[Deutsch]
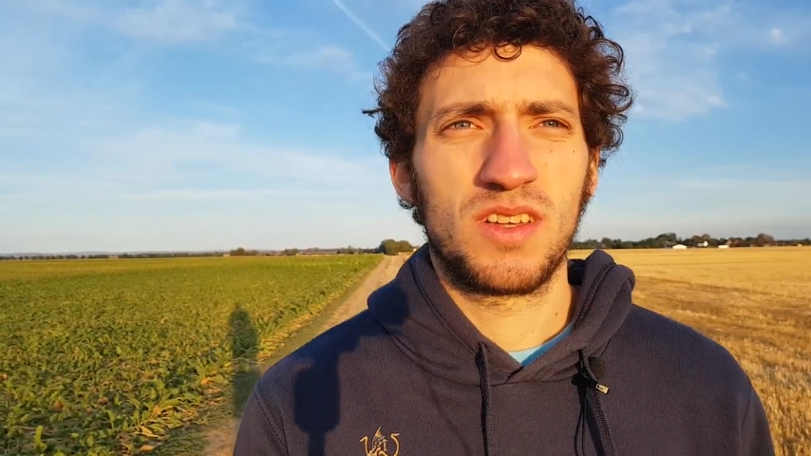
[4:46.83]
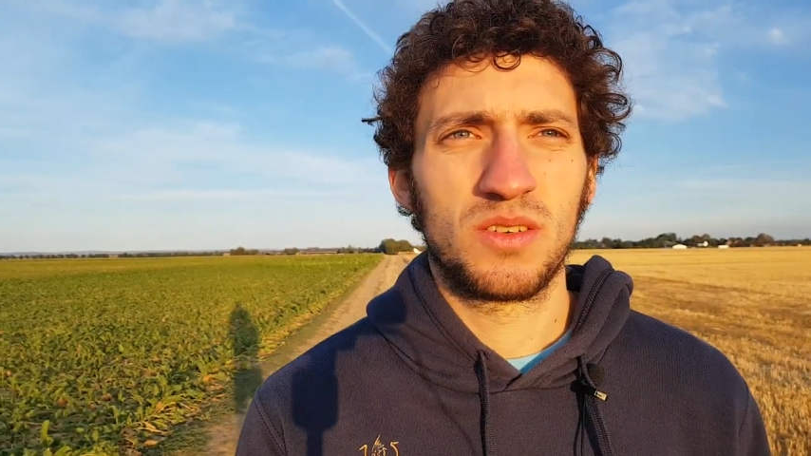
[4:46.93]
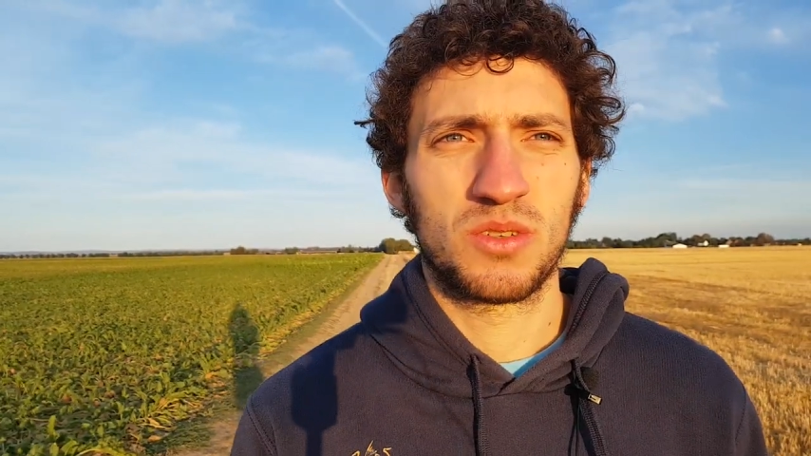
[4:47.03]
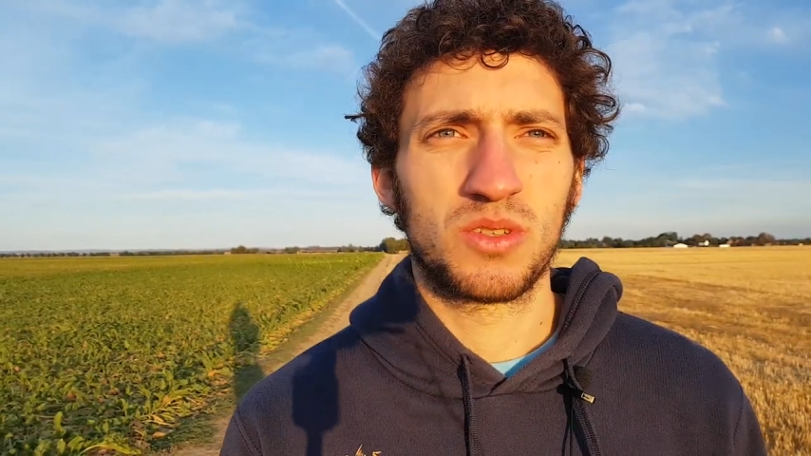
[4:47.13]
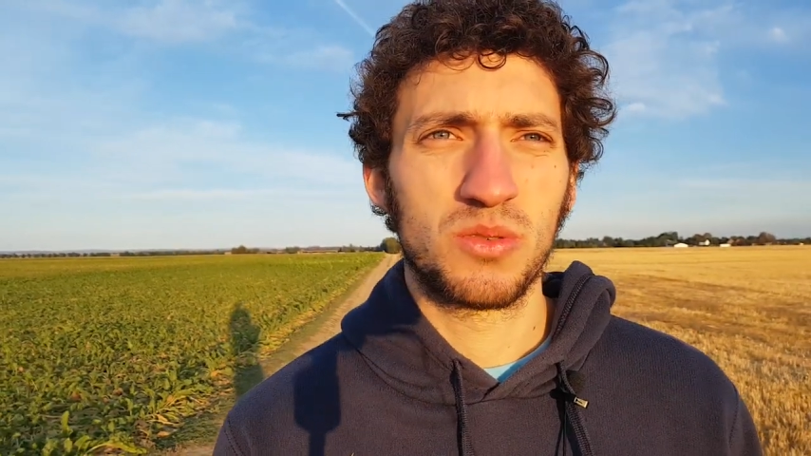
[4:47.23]

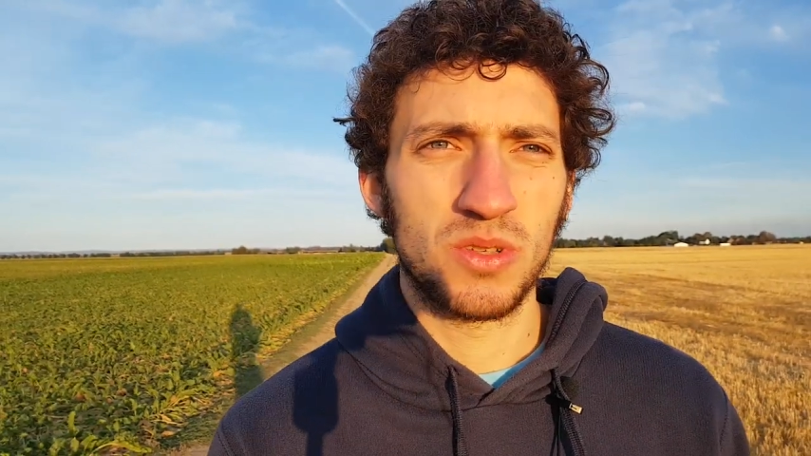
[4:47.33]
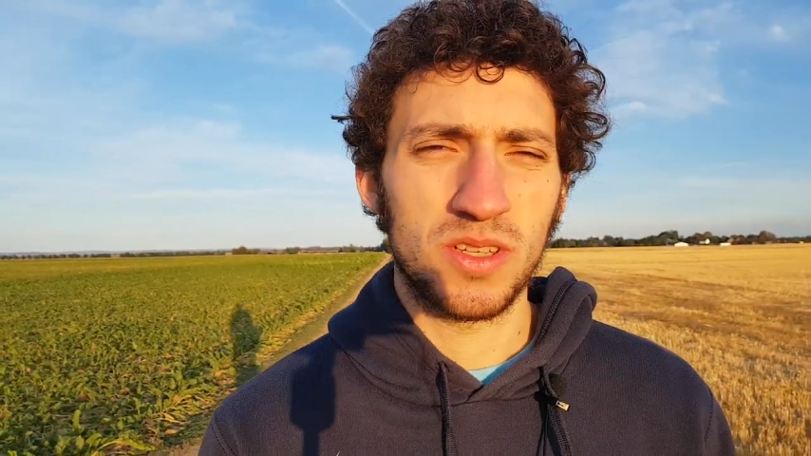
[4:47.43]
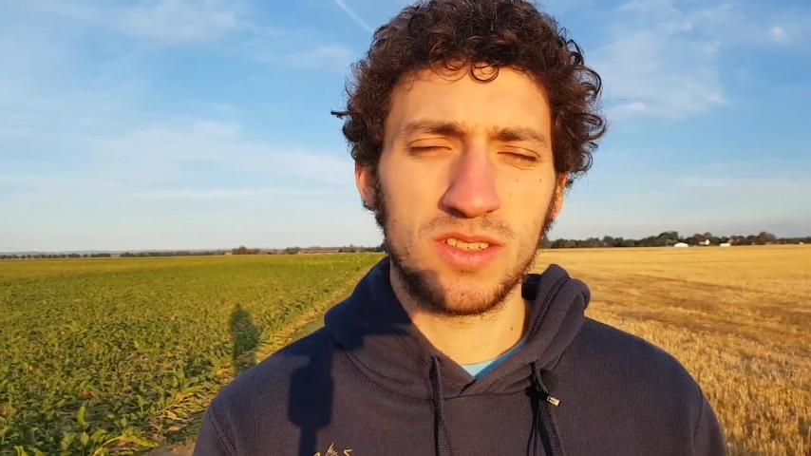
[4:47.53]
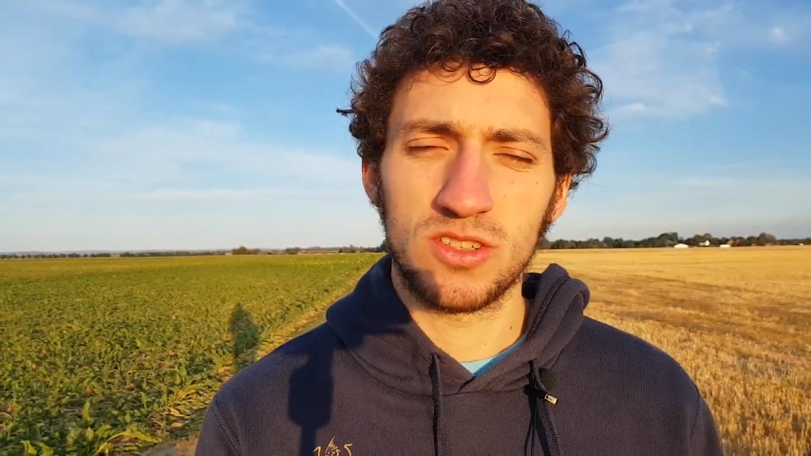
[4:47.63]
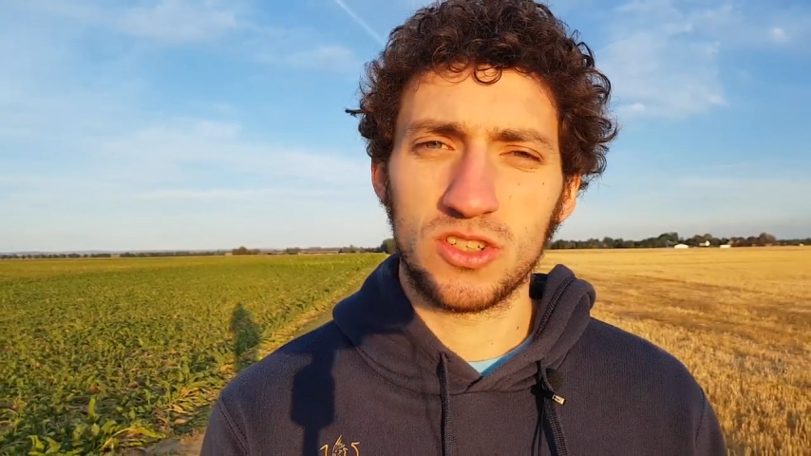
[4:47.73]
noch
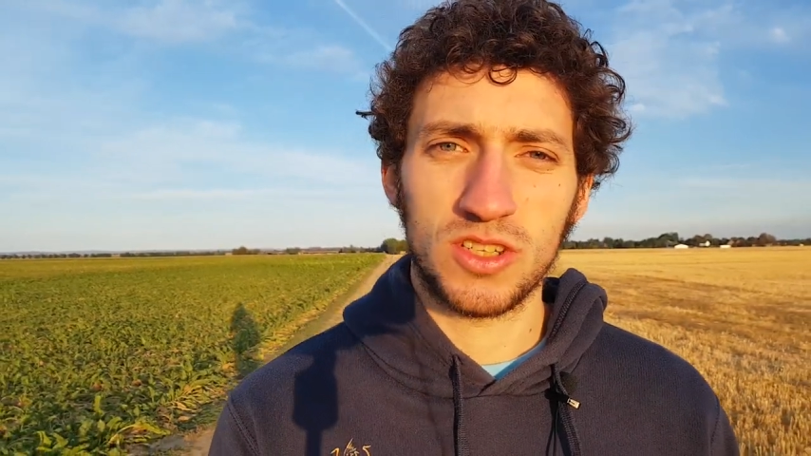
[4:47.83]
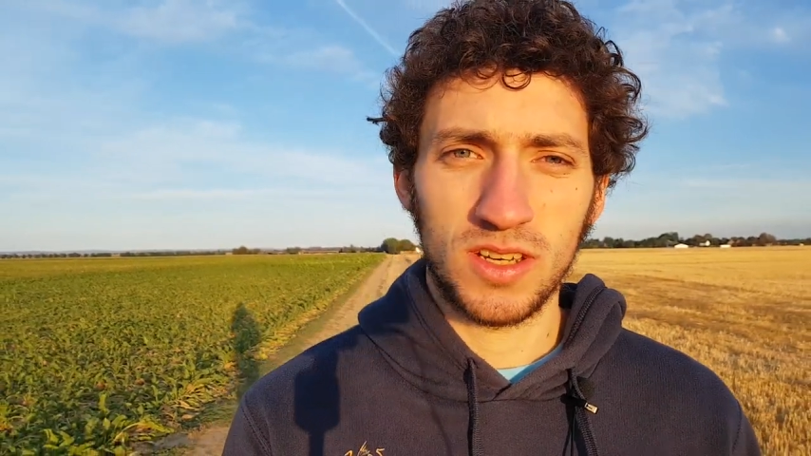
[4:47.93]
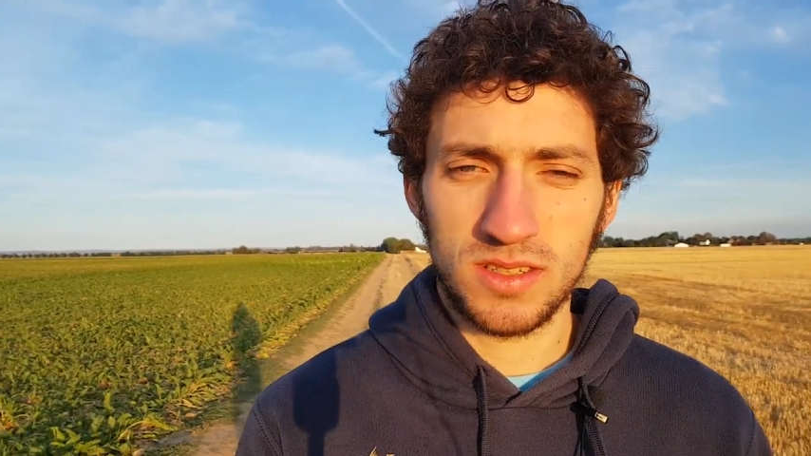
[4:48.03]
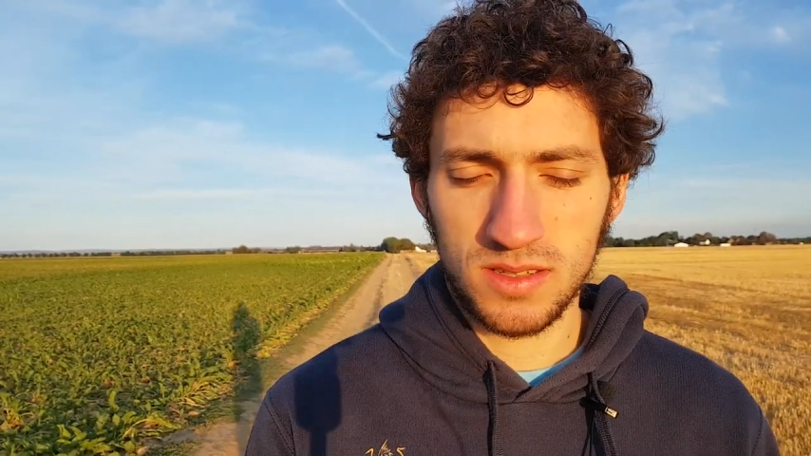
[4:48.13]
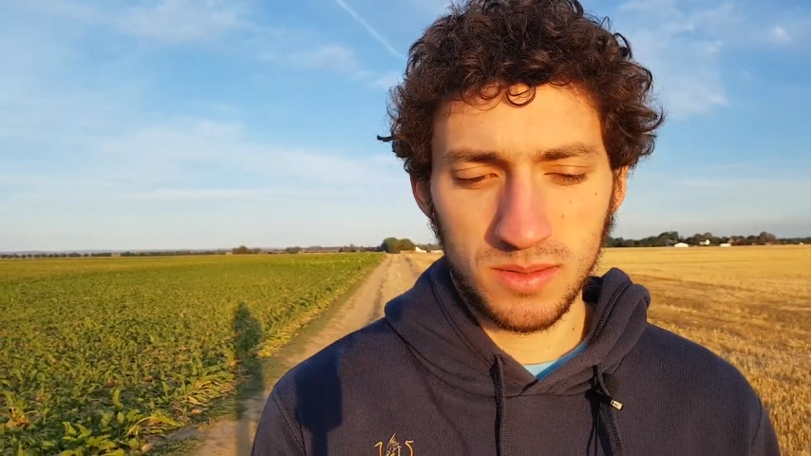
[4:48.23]
zusätzlichen Stress,